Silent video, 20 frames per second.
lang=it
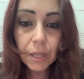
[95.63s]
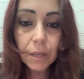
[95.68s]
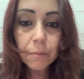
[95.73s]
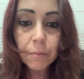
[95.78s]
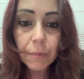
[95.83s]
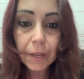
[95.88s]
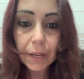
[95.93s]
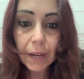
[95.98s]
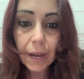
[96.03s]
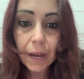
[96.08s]

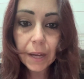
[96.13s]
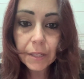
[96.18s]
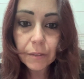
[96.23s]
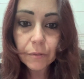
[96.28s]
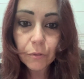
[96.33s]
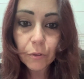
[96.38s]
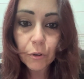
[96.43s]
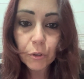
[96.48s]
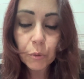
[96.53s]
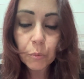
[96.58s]
magari
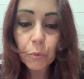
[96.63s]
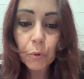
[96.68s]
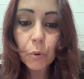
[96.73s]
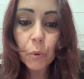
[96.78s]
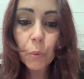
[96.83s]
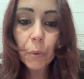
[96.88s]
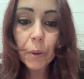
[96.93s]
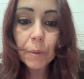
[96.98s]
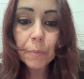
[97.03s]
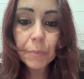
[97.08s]
formulo
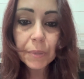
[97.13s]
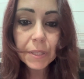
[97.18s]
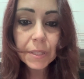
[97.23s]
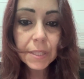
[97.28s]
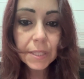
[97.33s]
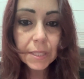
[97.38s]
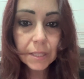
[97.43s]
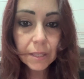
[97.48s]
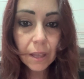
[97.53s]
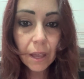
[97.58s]
quel
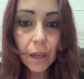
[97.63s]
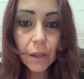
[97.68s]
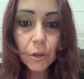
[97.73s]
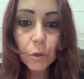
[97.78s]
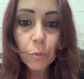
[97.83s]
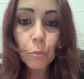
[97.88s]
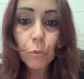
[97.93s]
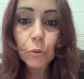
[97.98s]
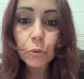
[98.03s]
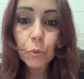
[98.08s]
pensiero
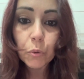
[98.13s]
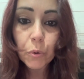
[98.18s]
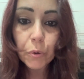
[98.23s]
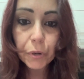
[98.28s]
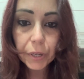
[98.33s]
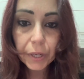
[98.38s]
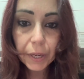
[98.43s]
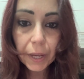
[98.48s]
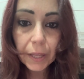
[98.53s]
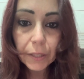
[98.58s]
in modo
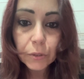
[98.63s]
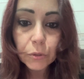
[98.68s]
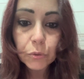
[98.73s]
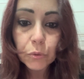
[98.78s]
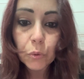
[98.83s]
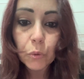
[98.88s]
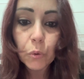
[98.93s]
corretto,